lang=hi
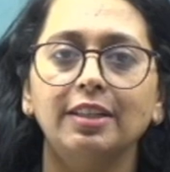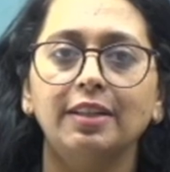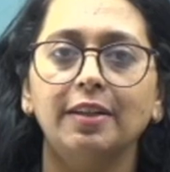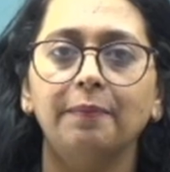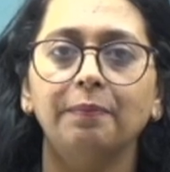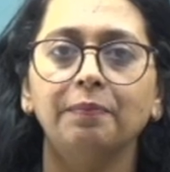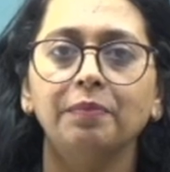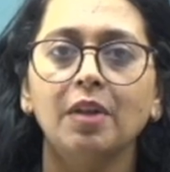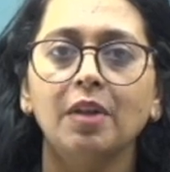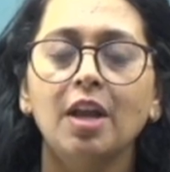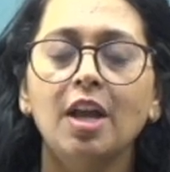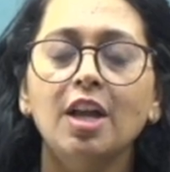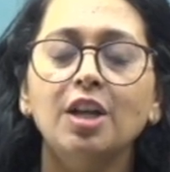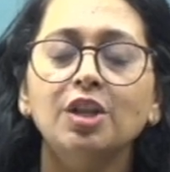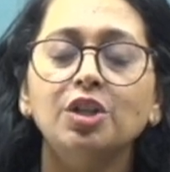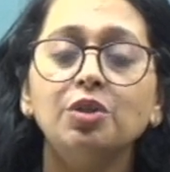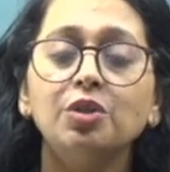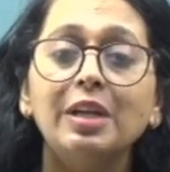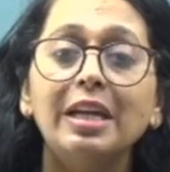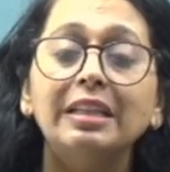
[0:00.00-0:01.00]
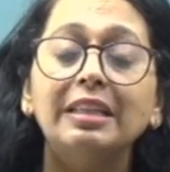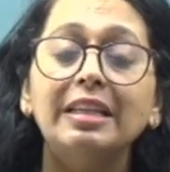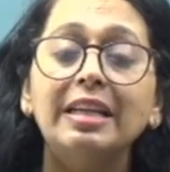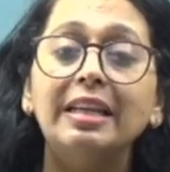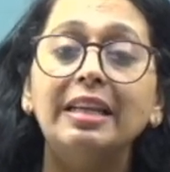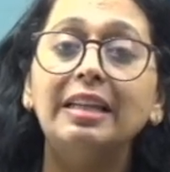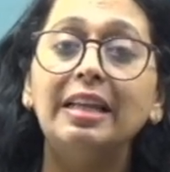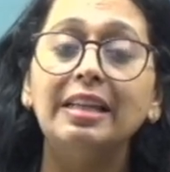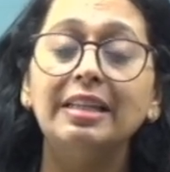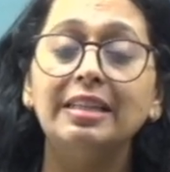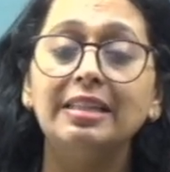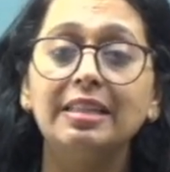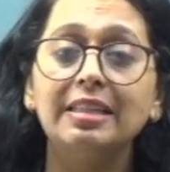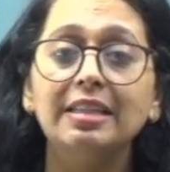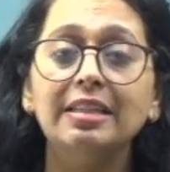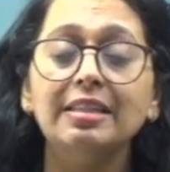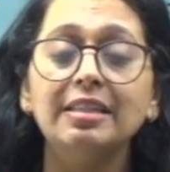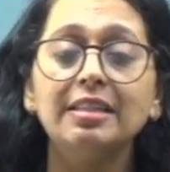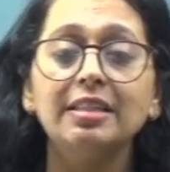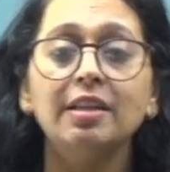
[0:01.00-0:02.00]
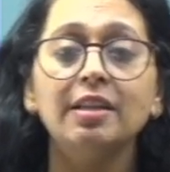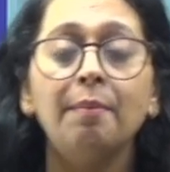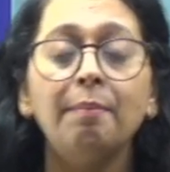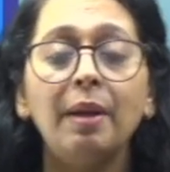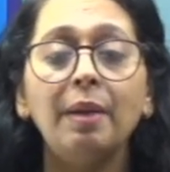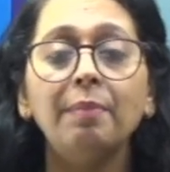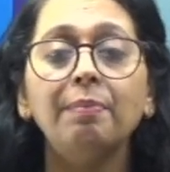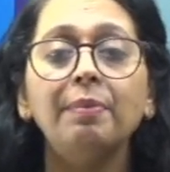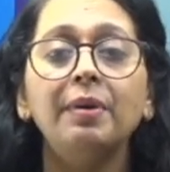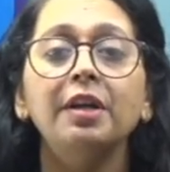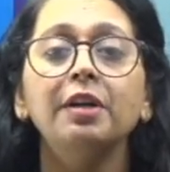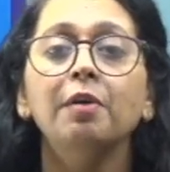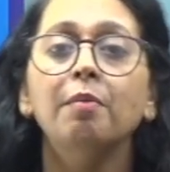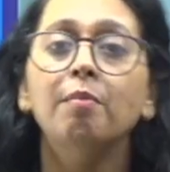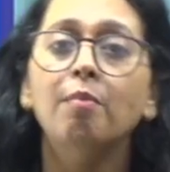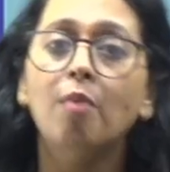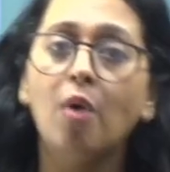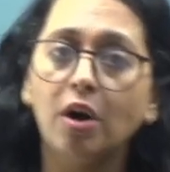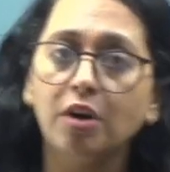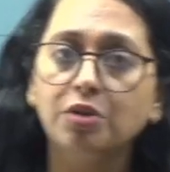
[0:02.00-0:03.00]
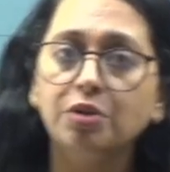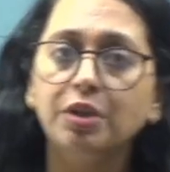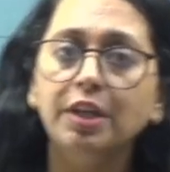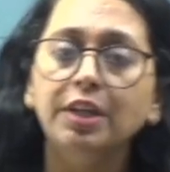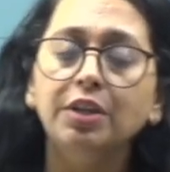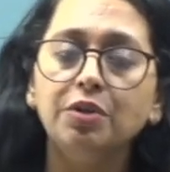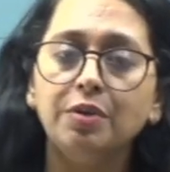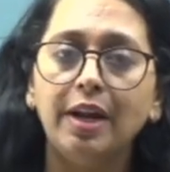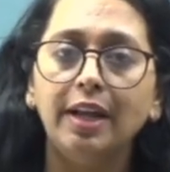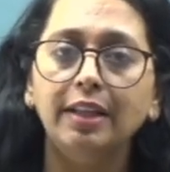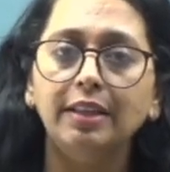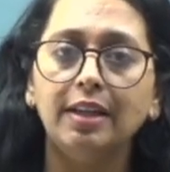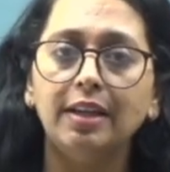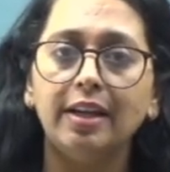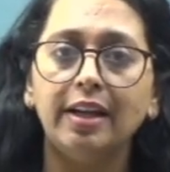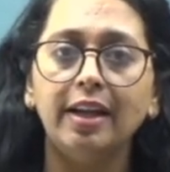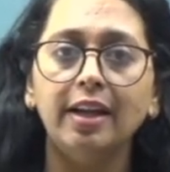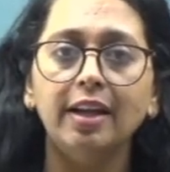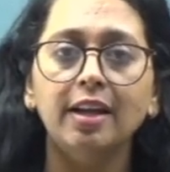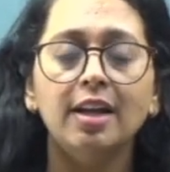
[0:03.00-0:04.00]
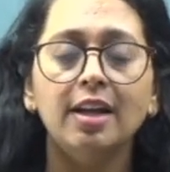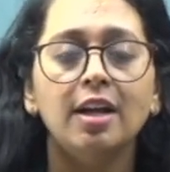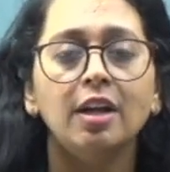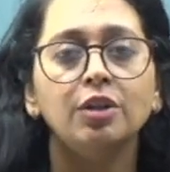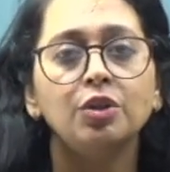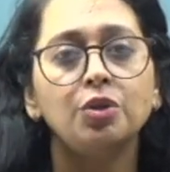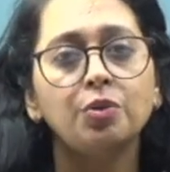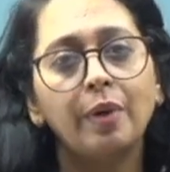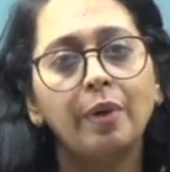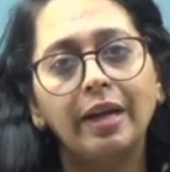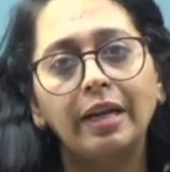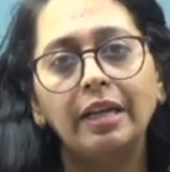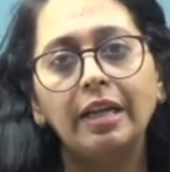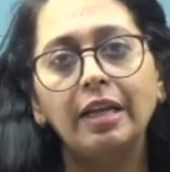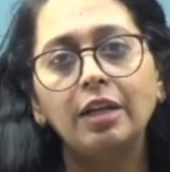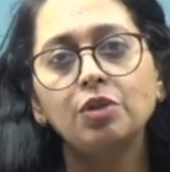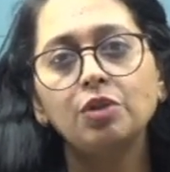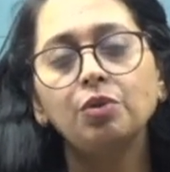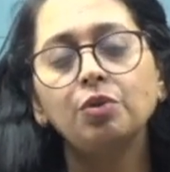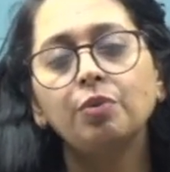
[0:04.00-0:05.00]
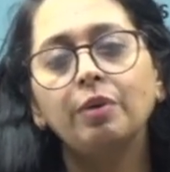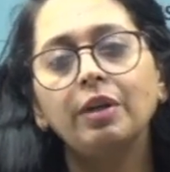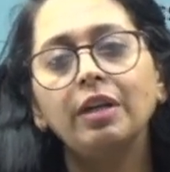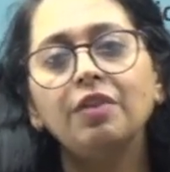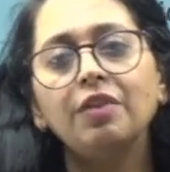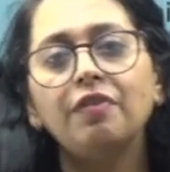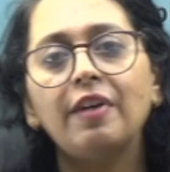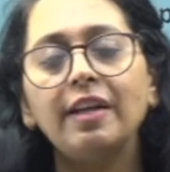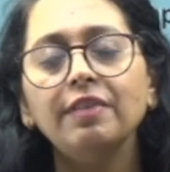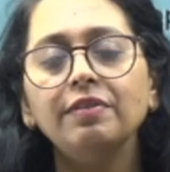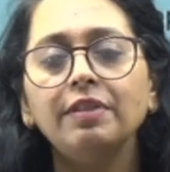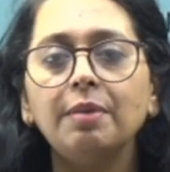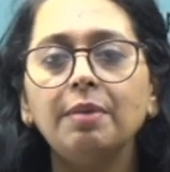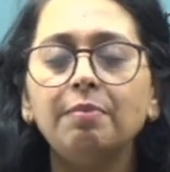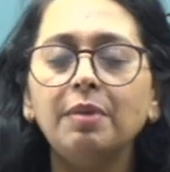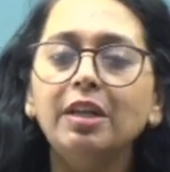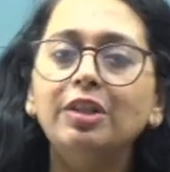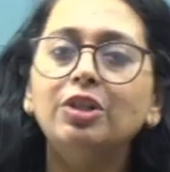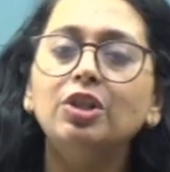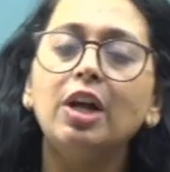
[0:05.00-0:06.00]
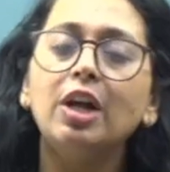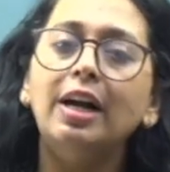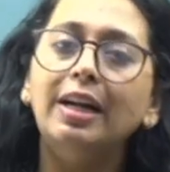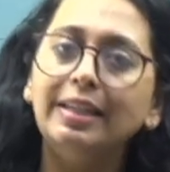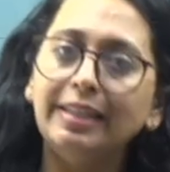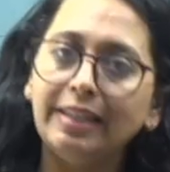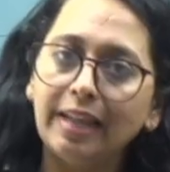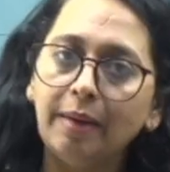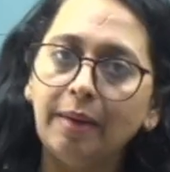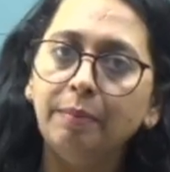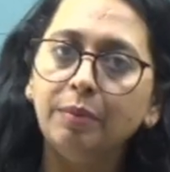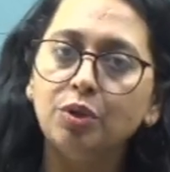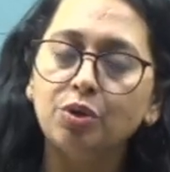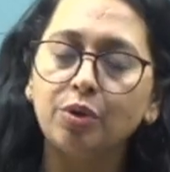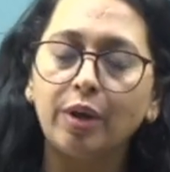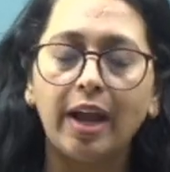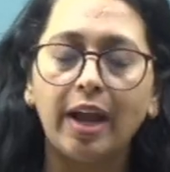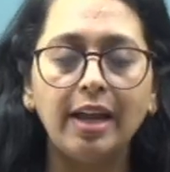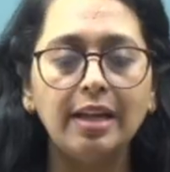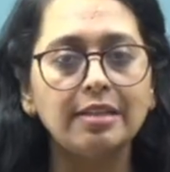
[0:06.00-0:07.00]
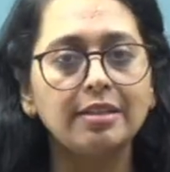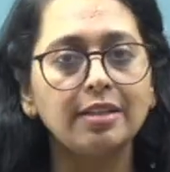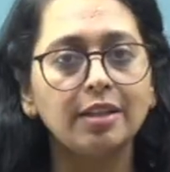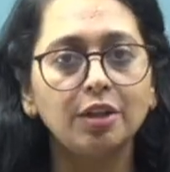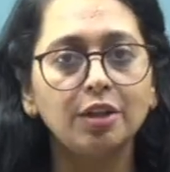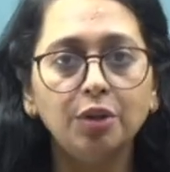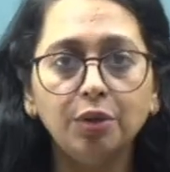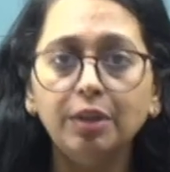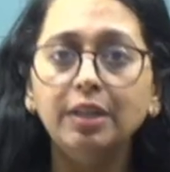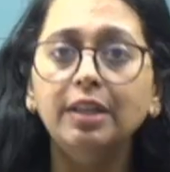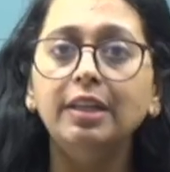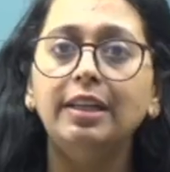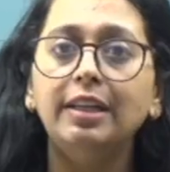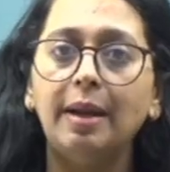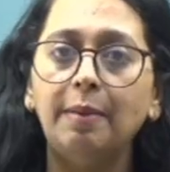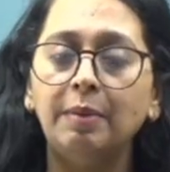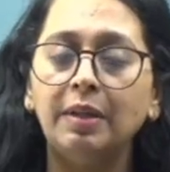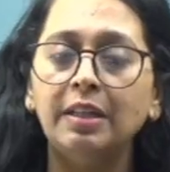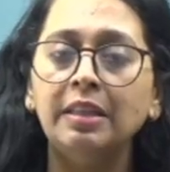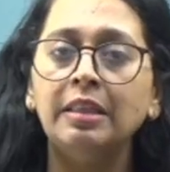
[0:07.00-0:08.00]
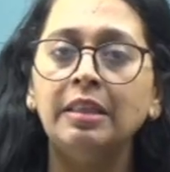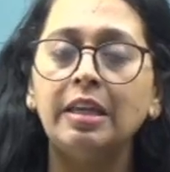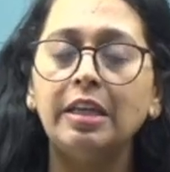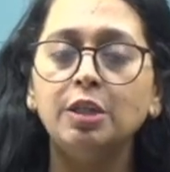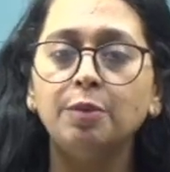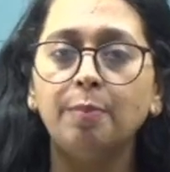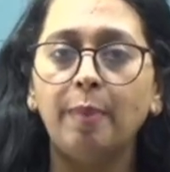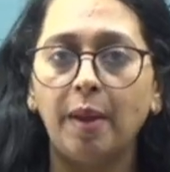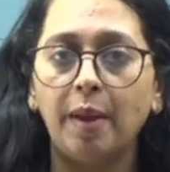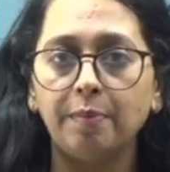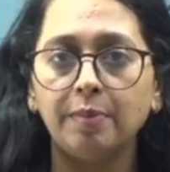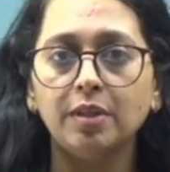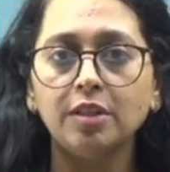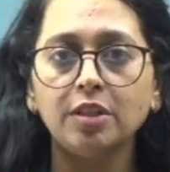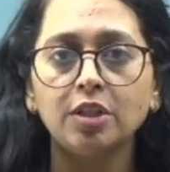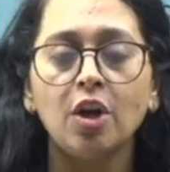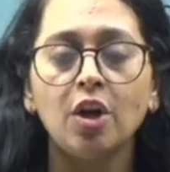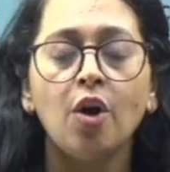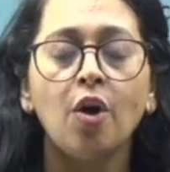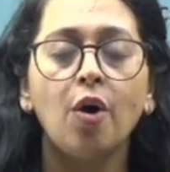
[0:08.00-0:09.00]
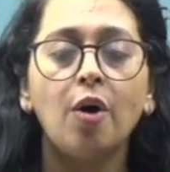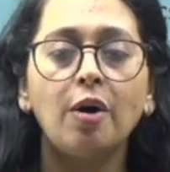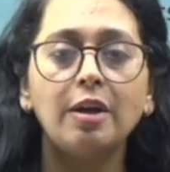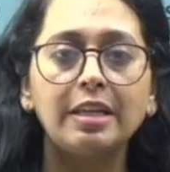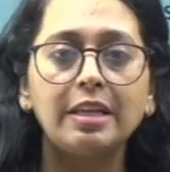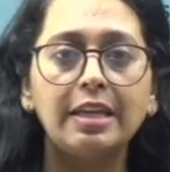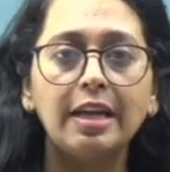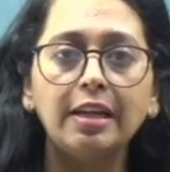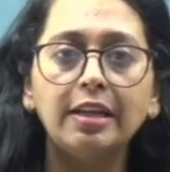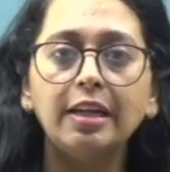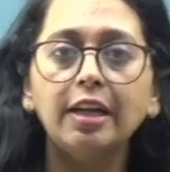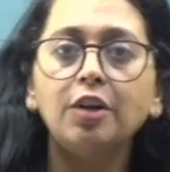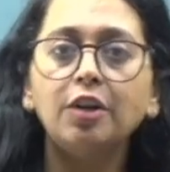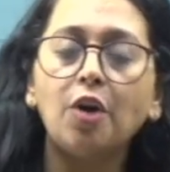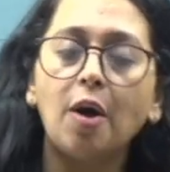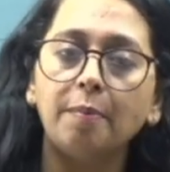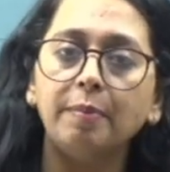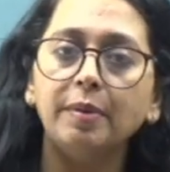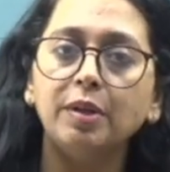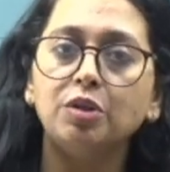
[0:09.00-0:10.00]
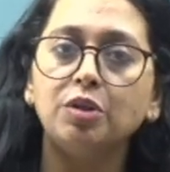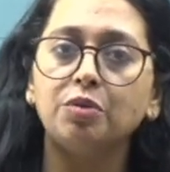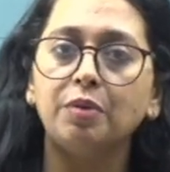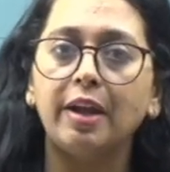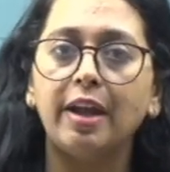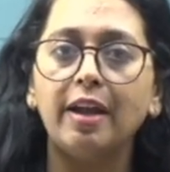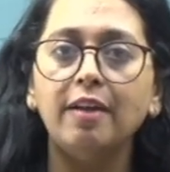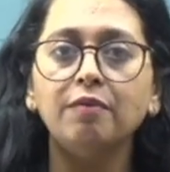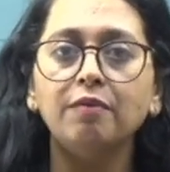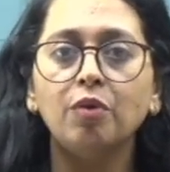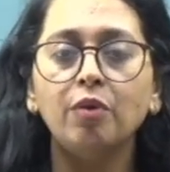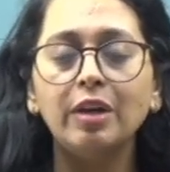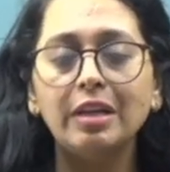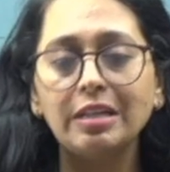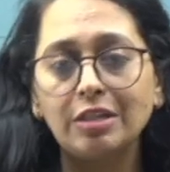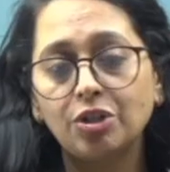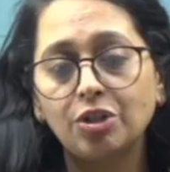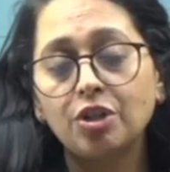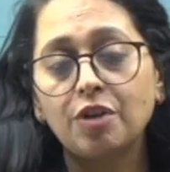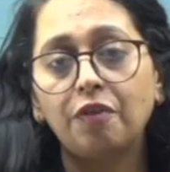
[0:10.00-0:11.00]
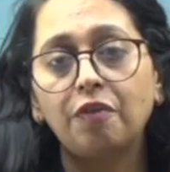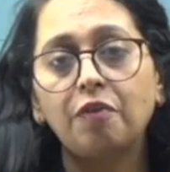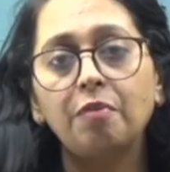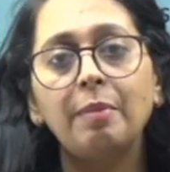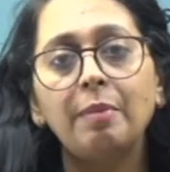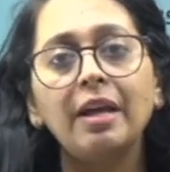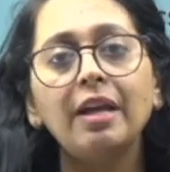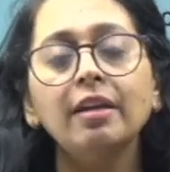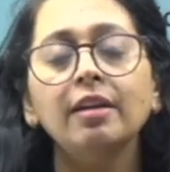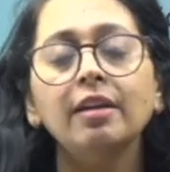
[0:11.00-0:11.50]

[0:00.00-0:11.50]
थे सो so, ये थी एनालिसिस पेपर मॉडरेट रहता है 20 टू 25 के बीच का अटेम्प्ट जो है इज़ अ गुड अटेम्प्ट इन दीज पेपर्स और ये ये टॉपिक जो हैं वो इस शिफ्ट में